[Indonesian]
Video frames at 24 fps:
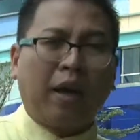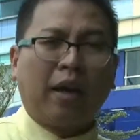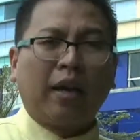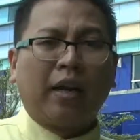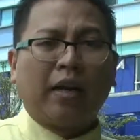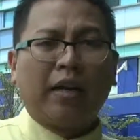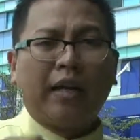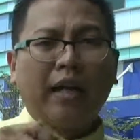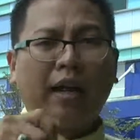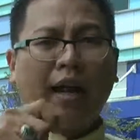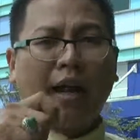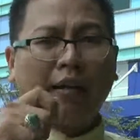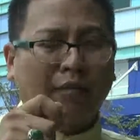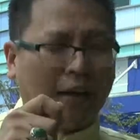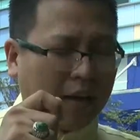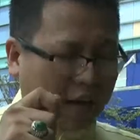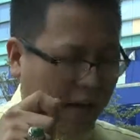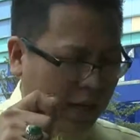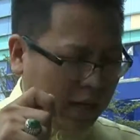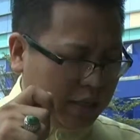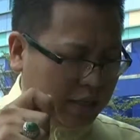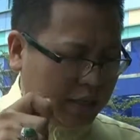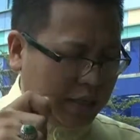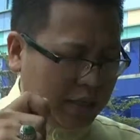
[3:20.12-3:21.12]

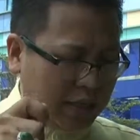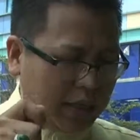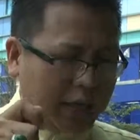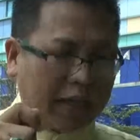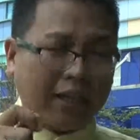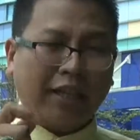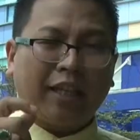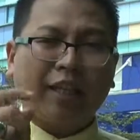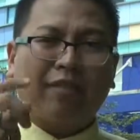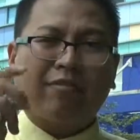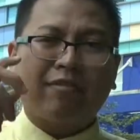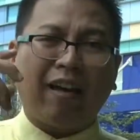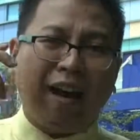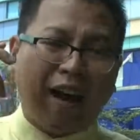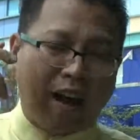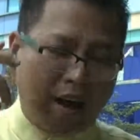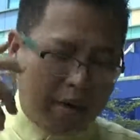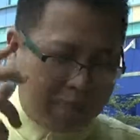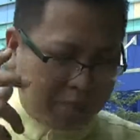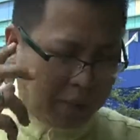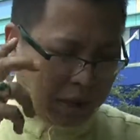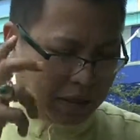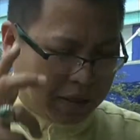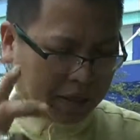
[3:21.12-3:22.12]
dikatakan di sini kita tahan
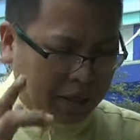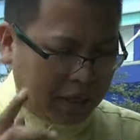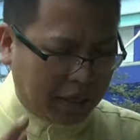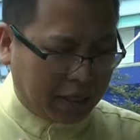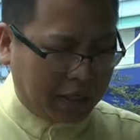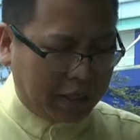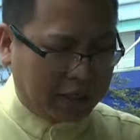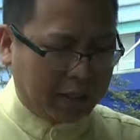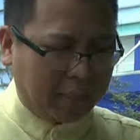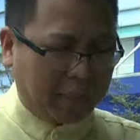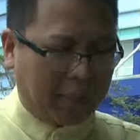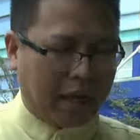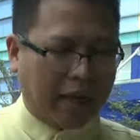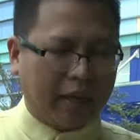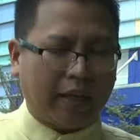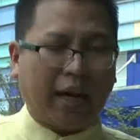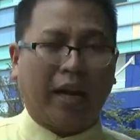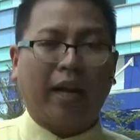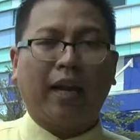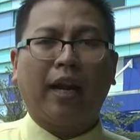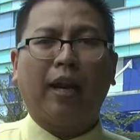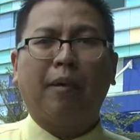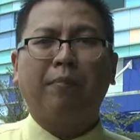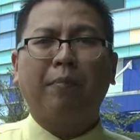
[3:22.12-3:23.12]
berdiri sebenarnya
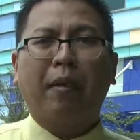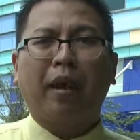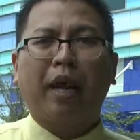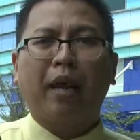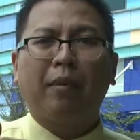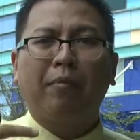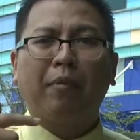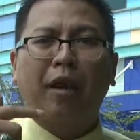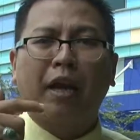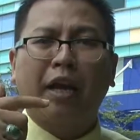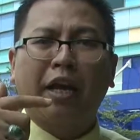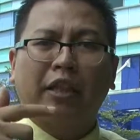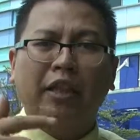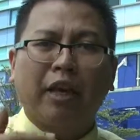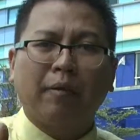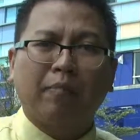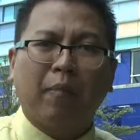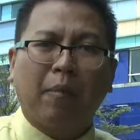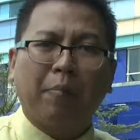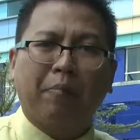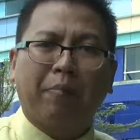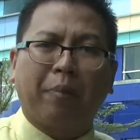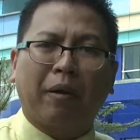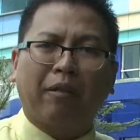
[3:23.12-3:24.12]
adalah bagaimana kita
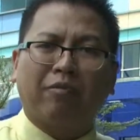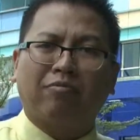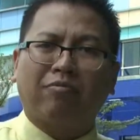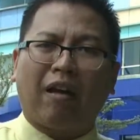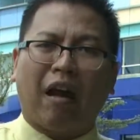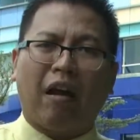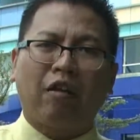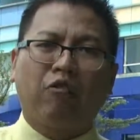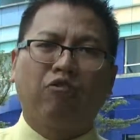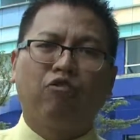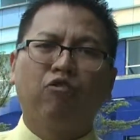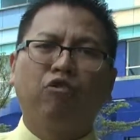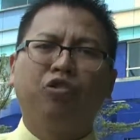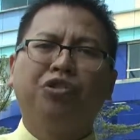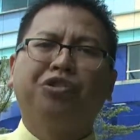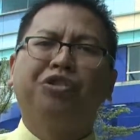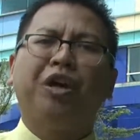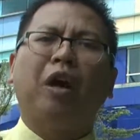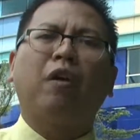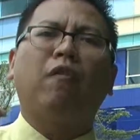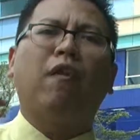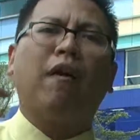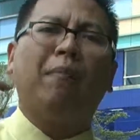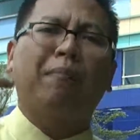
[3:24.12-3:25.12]

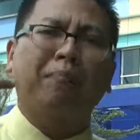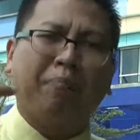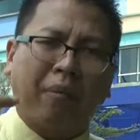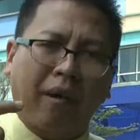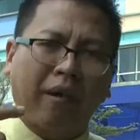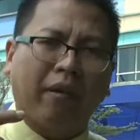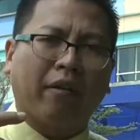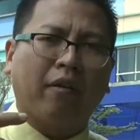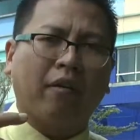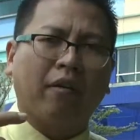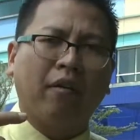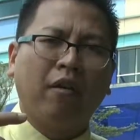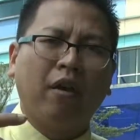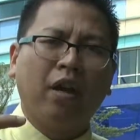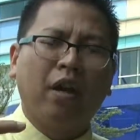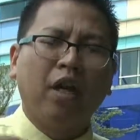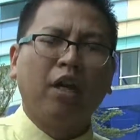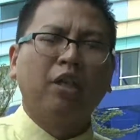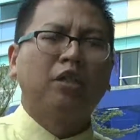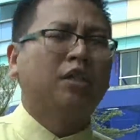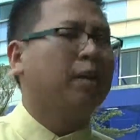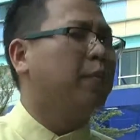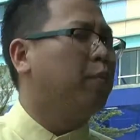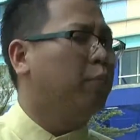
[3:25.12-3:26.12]
mempertanggungjawabkan
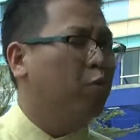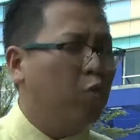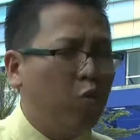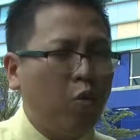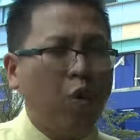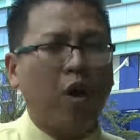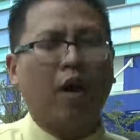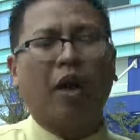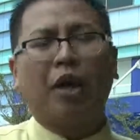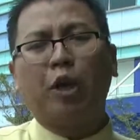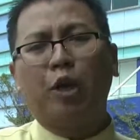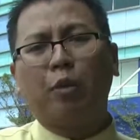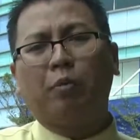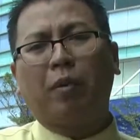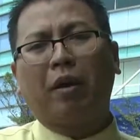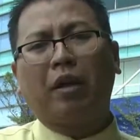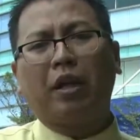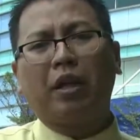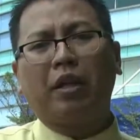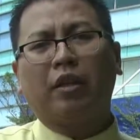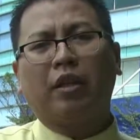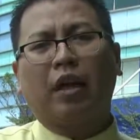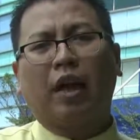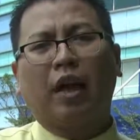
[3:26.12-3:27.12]
semua kehidupan
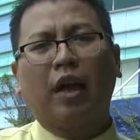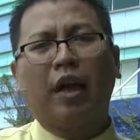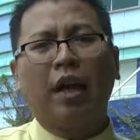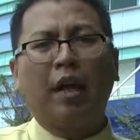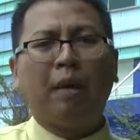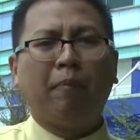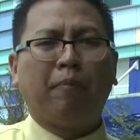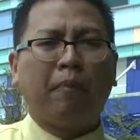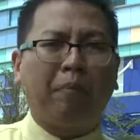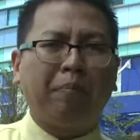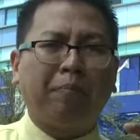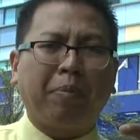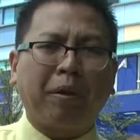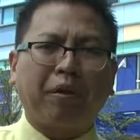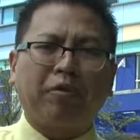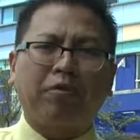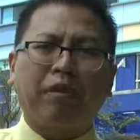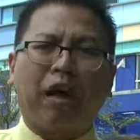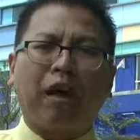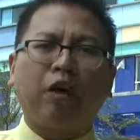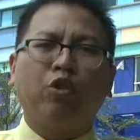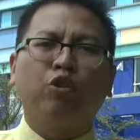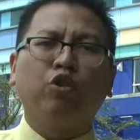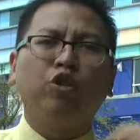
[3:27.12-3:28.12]
kita,
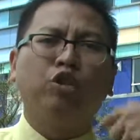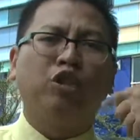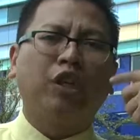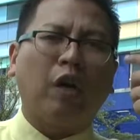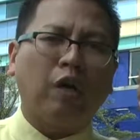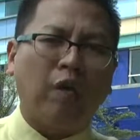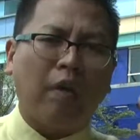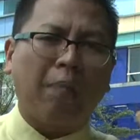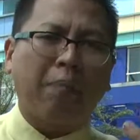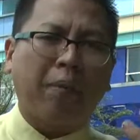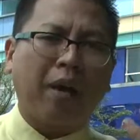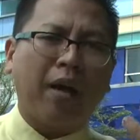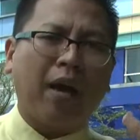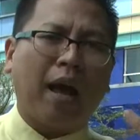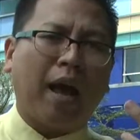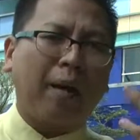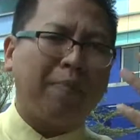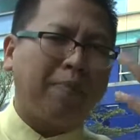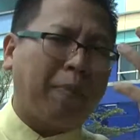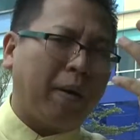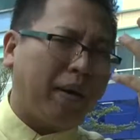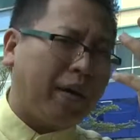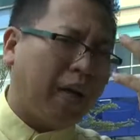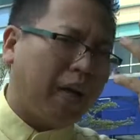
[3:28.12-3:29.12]
mempertanggungjawabkan
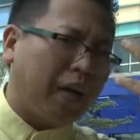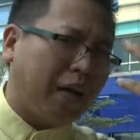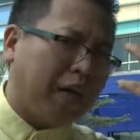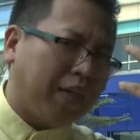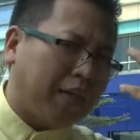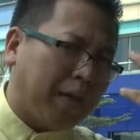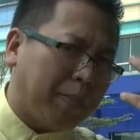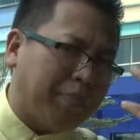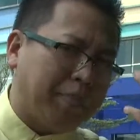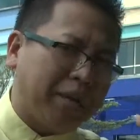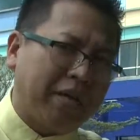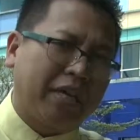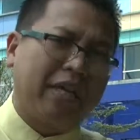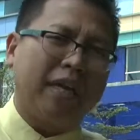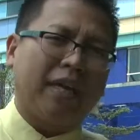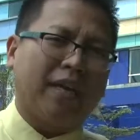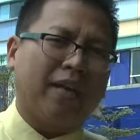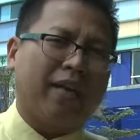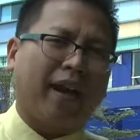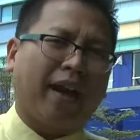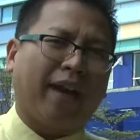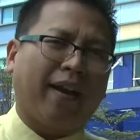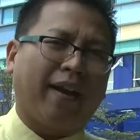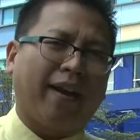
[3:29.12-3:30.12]
apa yang kita
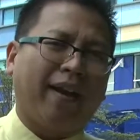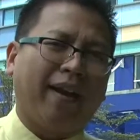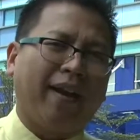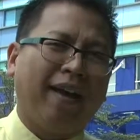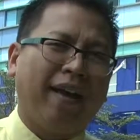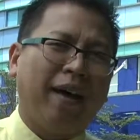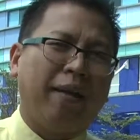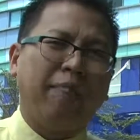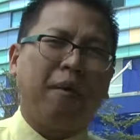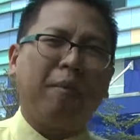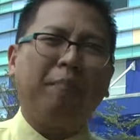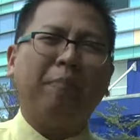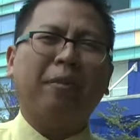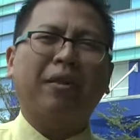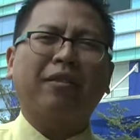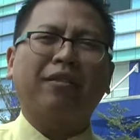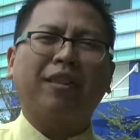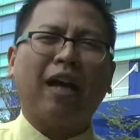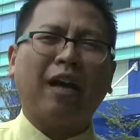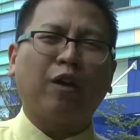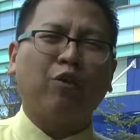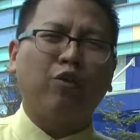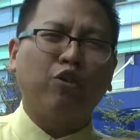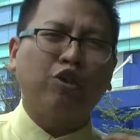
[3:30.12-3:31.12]
pikirkan,
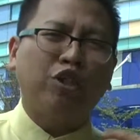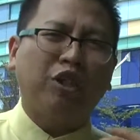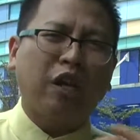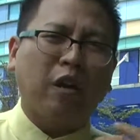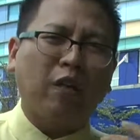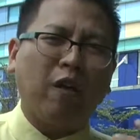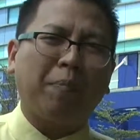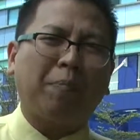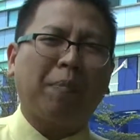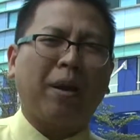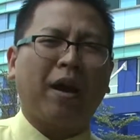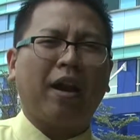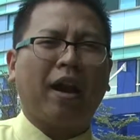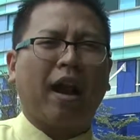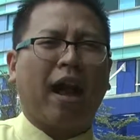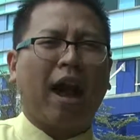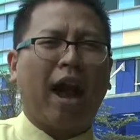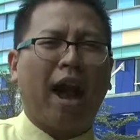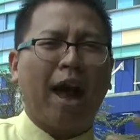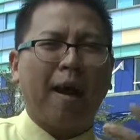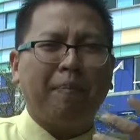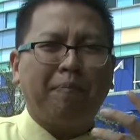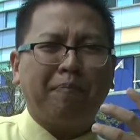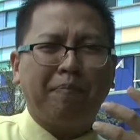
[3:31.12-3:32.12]
mempertanggungjawabkan
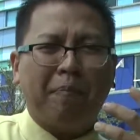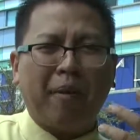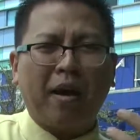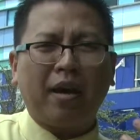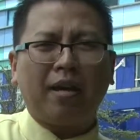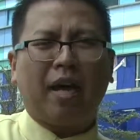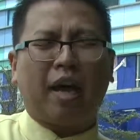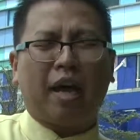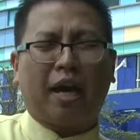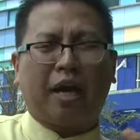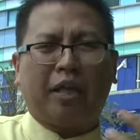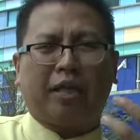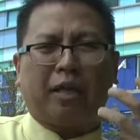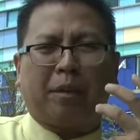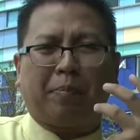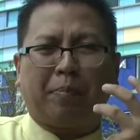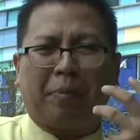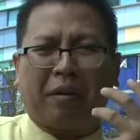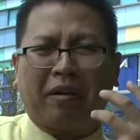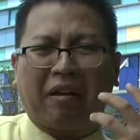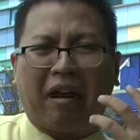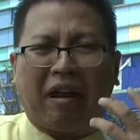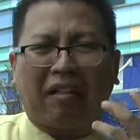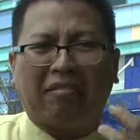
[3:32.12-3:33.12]
apa yang kita
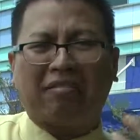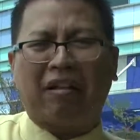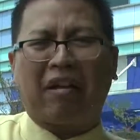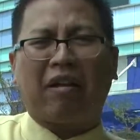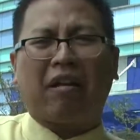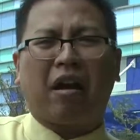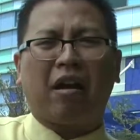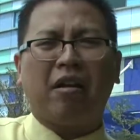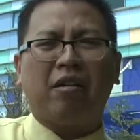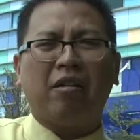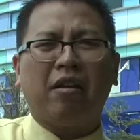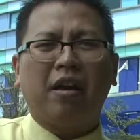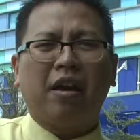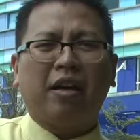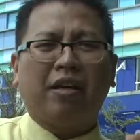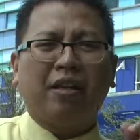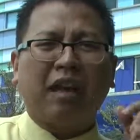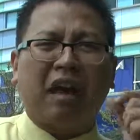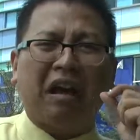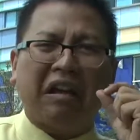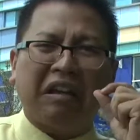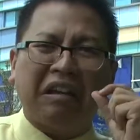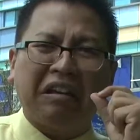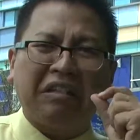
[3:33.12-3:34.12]
perkatakan,
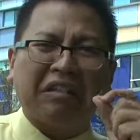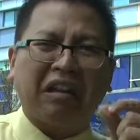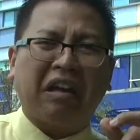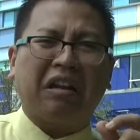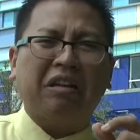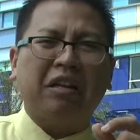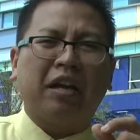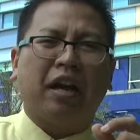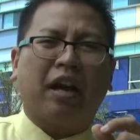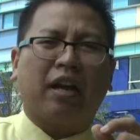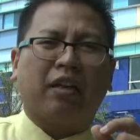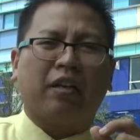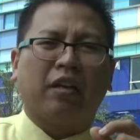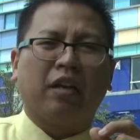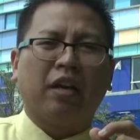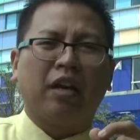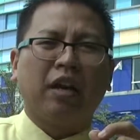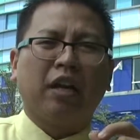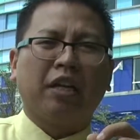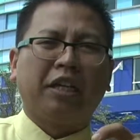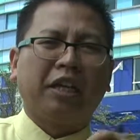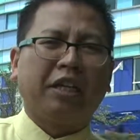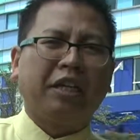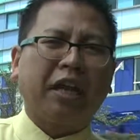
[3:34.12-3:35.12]
yang kita lihat
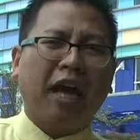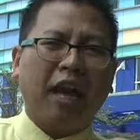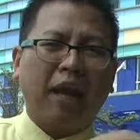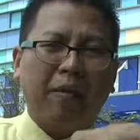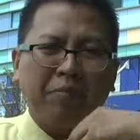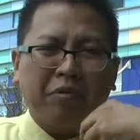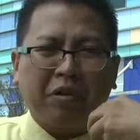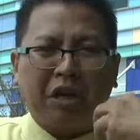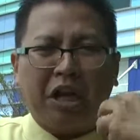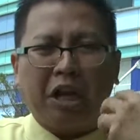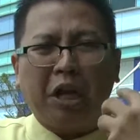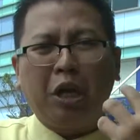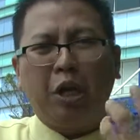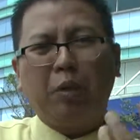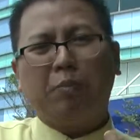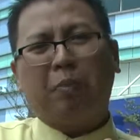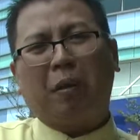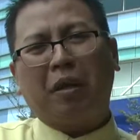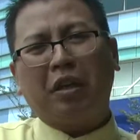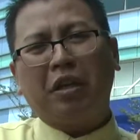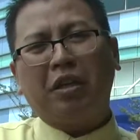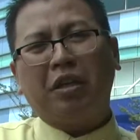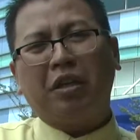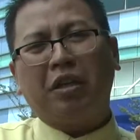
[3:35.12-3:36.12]
di dalam kehidupan
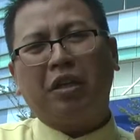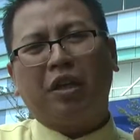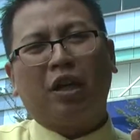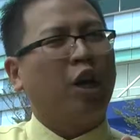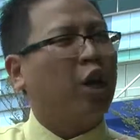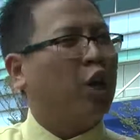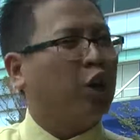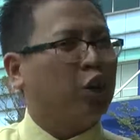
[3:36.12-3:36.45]
ini.